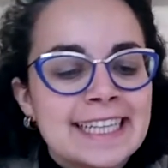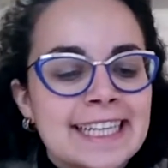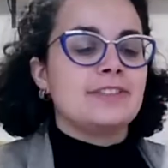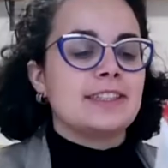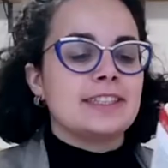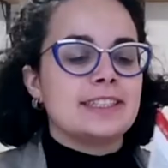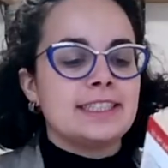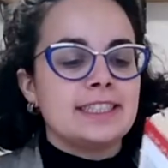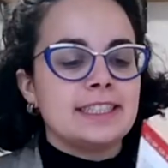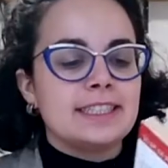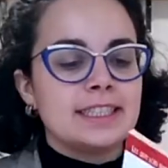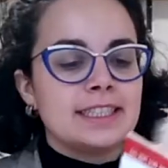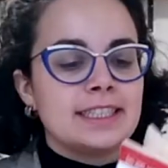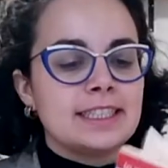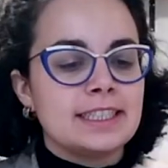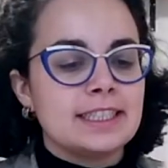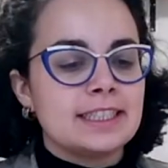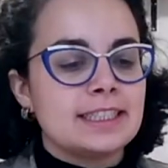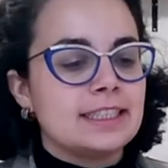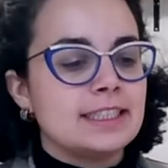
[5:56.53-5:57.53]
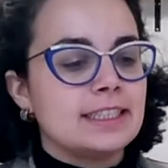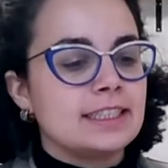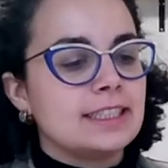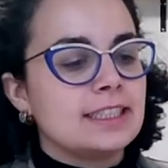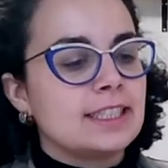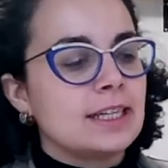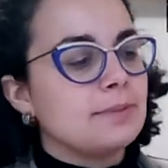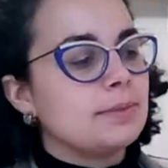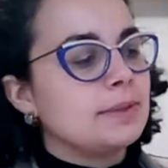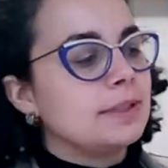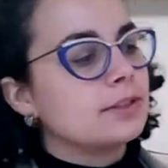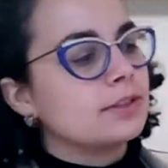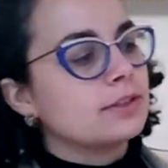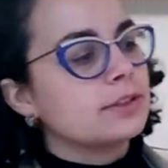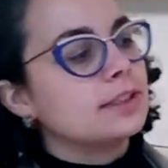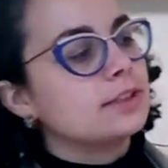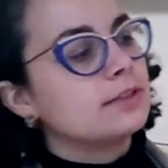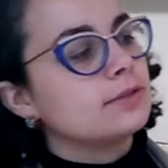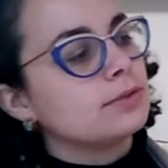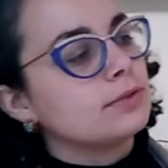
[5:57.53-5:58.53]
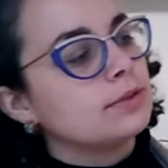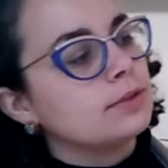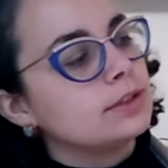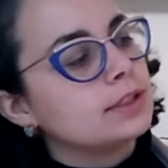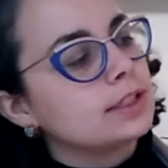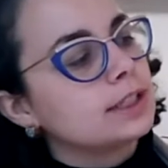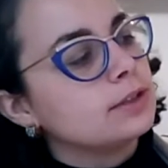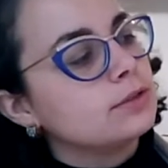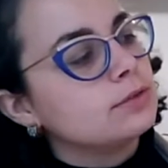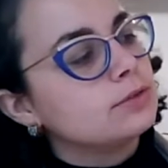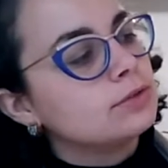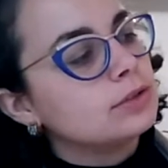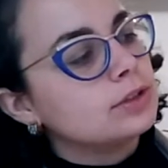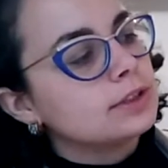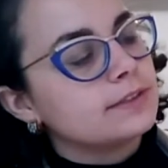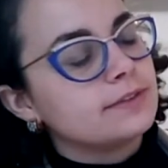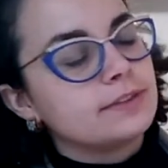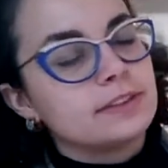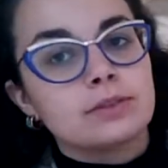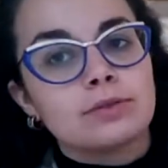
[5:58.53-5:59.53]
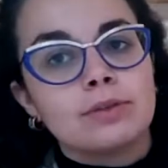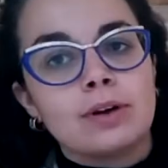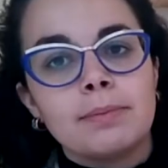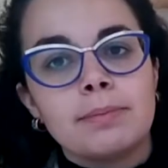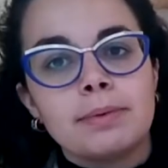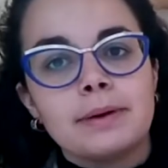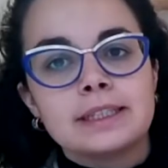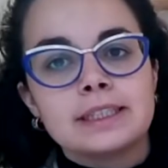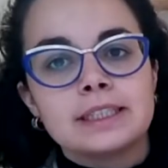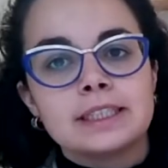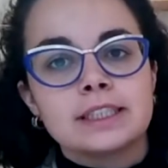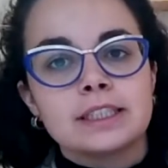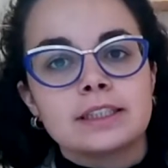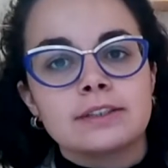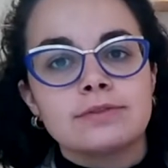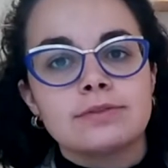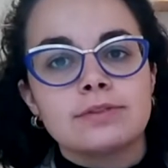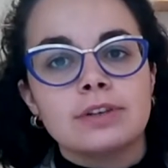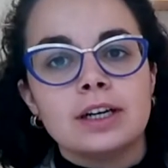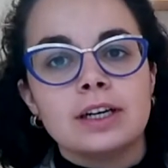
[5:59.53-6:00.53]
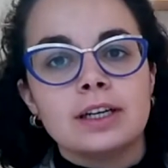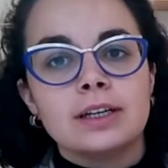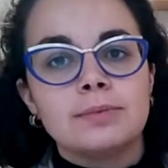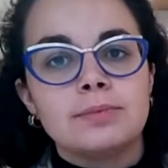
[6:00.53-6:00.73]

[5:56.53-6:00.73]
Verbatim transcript: Enfin, c'est des, chapitres qui sont très courts, ça fait 3 pages à chaque fois.